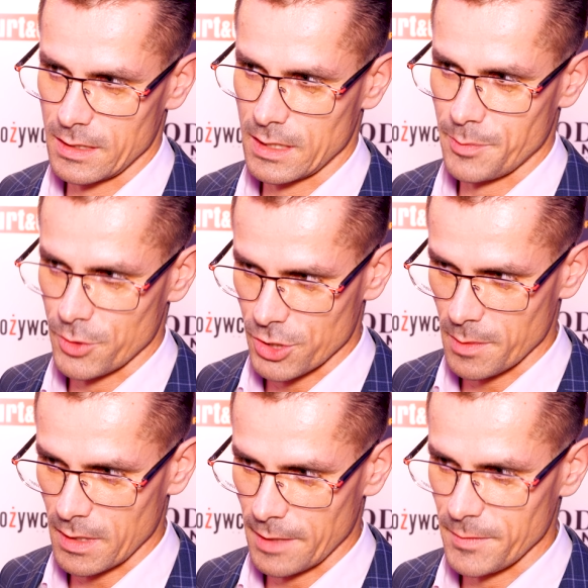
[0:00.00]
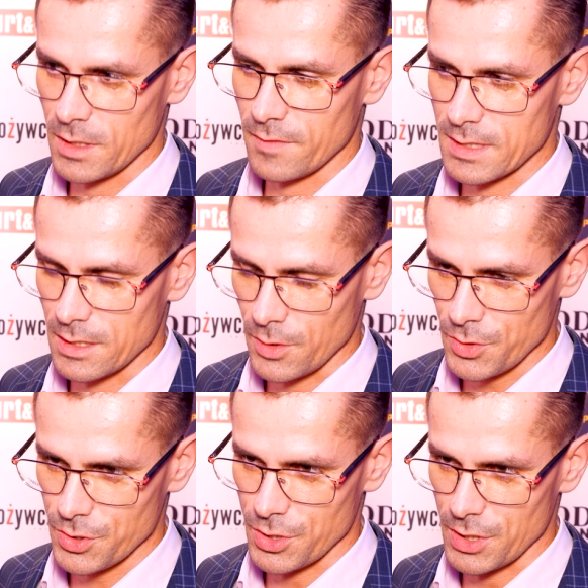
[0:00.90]
ta potrzeba
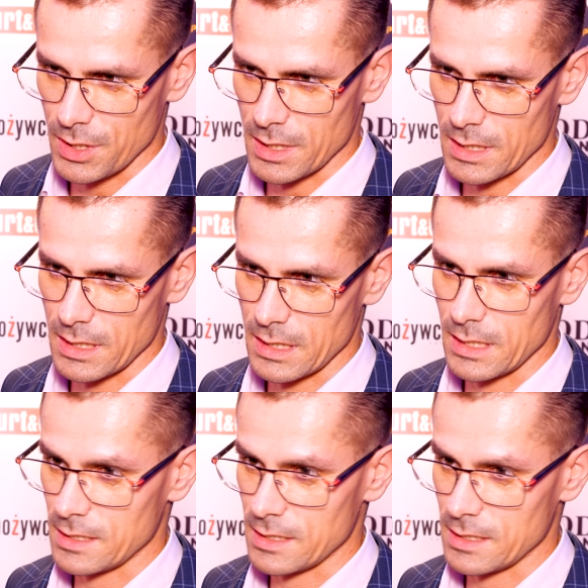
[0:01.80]
innowacyjności e,